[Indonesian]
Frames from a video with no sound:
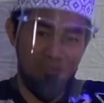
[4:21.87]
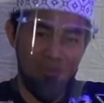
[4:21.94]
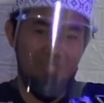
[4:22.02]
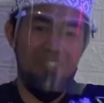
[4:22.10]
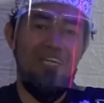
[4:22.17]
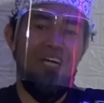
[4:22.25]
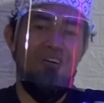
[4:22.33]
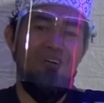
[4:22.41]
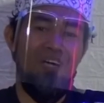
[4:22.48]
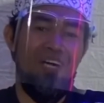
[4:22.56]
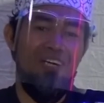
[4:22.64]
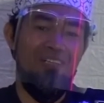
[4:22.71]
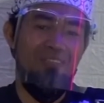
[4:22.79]

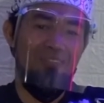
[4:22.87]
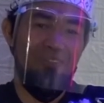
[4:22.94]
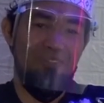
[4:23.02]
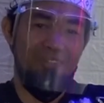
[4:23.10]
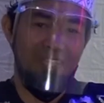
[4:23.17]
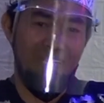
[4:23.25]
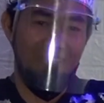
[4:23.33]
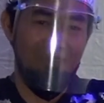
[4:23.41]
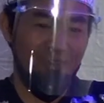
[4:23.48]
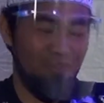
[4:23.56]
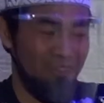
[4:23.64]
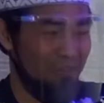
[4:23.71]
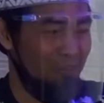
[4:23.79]
dakwah, juga
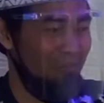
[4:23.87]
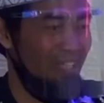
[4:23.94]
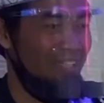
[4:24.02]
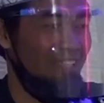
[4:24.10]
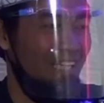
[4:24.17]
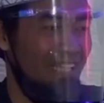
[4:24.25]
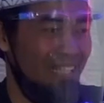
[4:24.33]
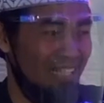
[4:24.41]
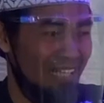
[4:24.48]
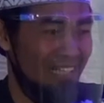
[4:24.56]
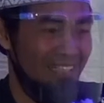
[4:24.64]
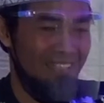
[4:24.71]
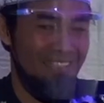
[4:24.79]
ngurus rumah tangga.
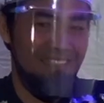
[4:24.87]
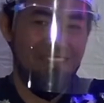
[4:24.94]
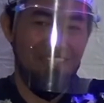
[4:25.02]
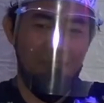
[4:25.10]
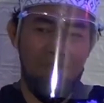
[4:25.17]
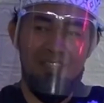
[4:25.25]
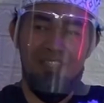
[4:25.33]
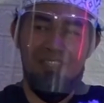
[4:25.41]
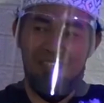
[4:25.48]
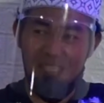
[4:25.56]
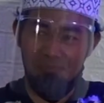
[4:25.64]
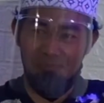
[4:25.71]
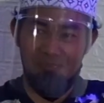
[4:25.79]
Tapi
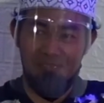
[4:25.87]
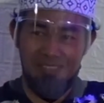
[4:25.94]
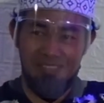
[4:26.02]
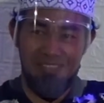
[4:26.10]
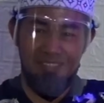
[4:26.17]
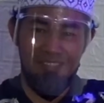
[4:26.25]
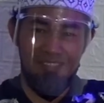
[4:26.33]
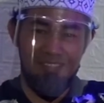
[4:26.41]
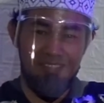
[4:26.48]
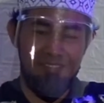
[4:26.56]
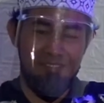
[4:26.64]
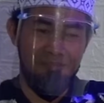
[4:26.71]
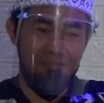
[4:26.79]
tetap ya
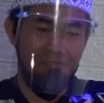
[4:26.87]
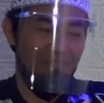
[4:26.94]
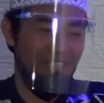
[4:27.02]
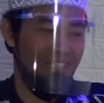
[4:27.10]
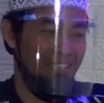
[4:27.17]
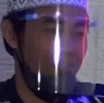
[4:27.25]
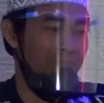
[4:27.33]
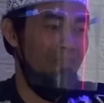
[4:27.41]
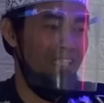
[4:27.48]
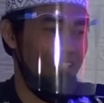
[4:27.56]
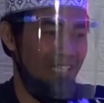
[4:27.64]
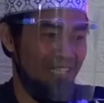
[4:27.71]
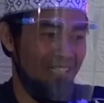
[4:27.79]
masih
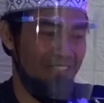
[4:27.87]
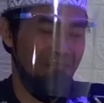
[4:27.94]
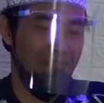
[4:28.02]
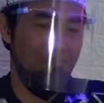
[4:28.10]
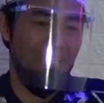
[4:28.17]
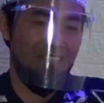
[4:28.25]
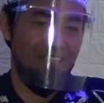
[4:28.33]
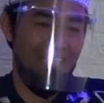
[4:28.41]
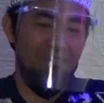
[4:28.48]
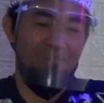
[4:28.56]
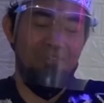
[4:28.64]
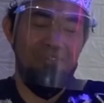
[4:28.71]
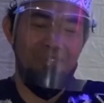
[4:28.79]
banyak kesempatan
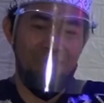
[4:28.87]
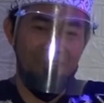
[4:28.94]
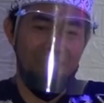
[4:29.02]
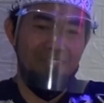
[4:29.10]
untuk